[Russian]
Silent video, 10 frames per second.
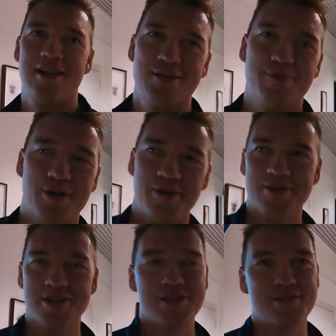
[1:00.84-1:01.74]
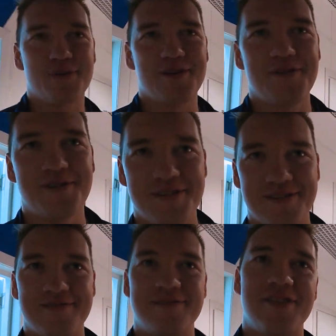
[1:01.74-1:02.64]
Лето прям. Тихо, спокойно,
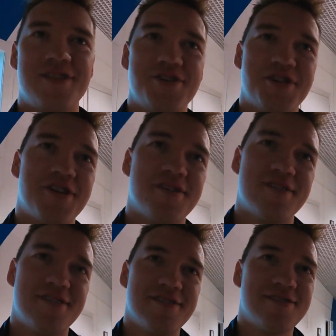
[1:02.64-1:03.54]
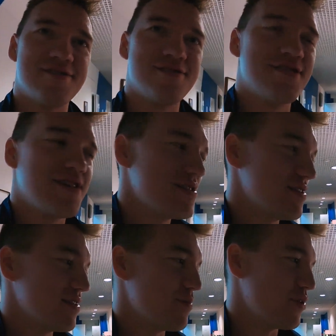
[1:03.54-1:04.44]
на дачке
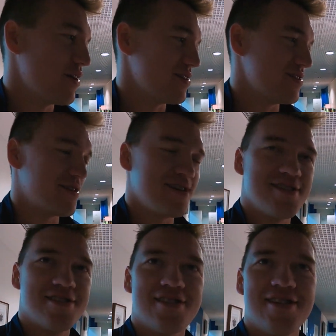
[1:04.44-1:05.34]
съездил на море один раз